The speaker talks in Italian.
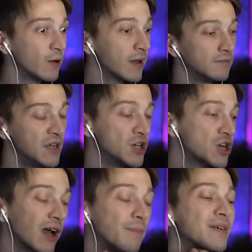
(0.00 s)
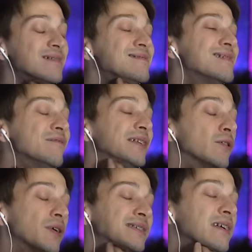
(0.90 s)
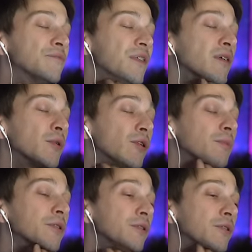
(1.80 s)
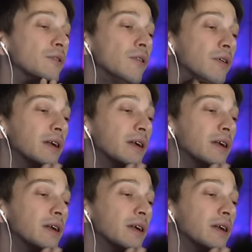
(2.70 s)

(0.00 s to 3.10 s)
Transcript: che B-Sharp Eh vedi qua serviva proprio il